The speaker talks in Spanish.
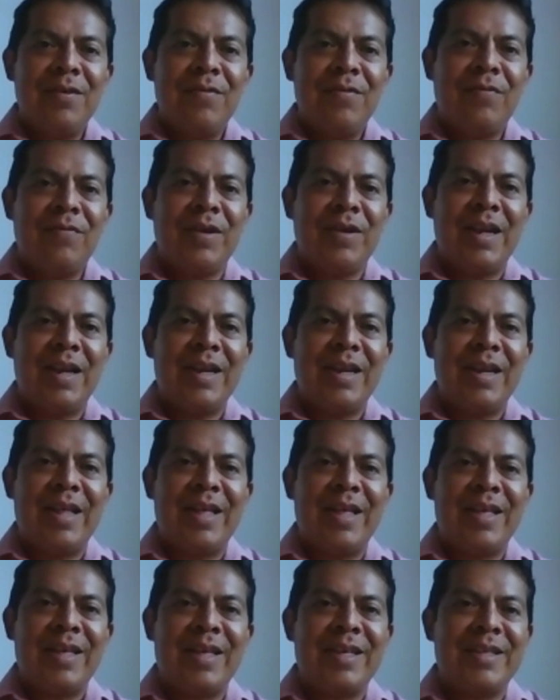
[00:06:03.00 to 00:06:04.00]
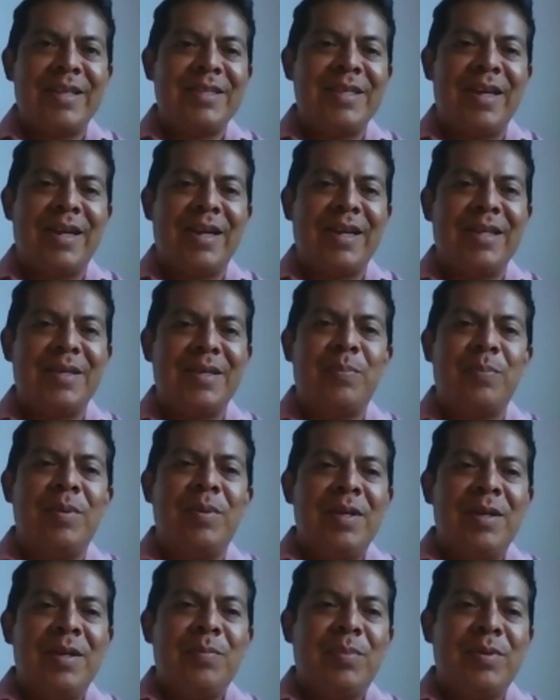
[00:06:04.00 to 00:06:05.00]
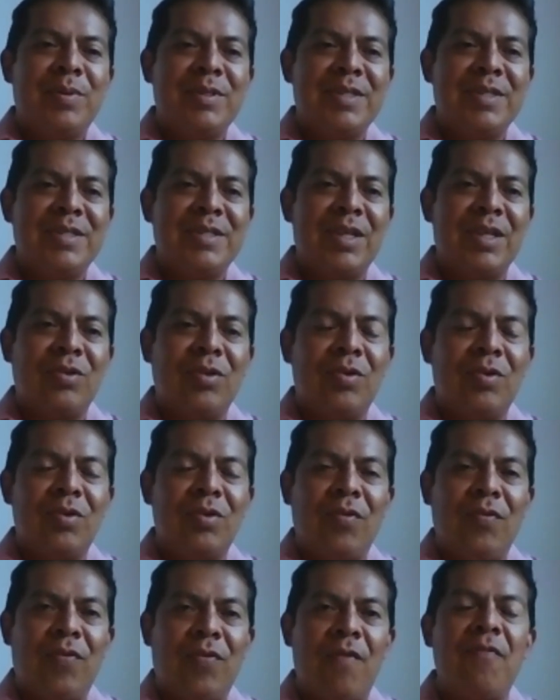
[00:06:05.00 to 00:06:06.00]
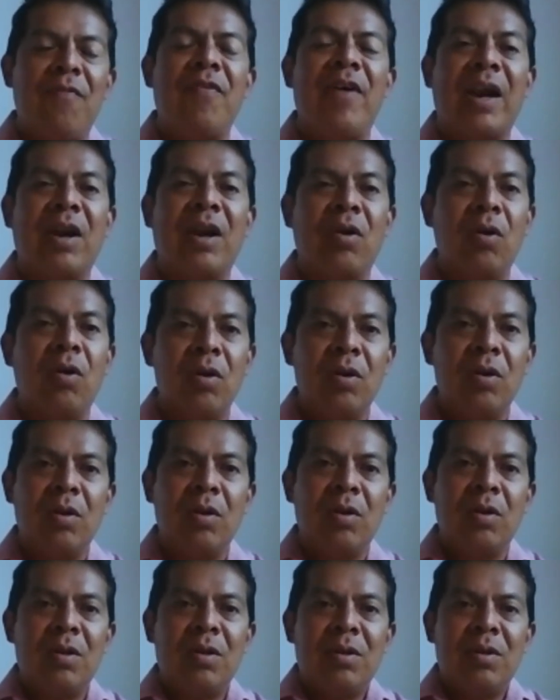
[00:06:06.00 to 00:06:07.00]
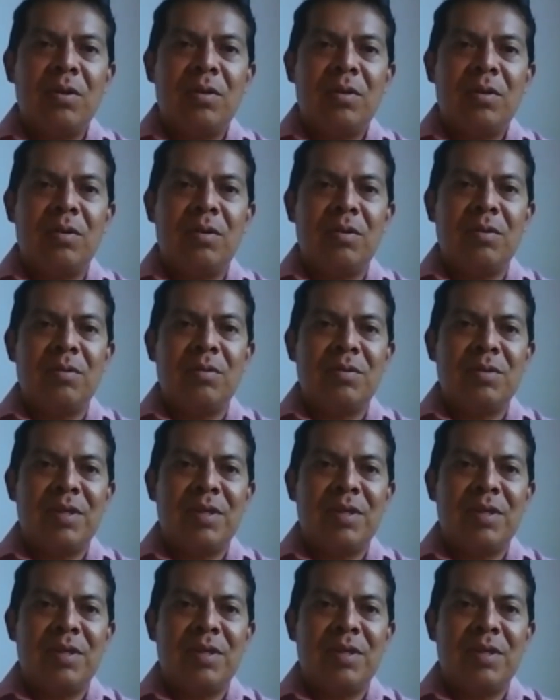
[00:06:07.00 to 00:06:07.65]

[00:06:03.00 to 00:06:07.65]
fueran a ser pues de ese tono fanfarrón, ¿no?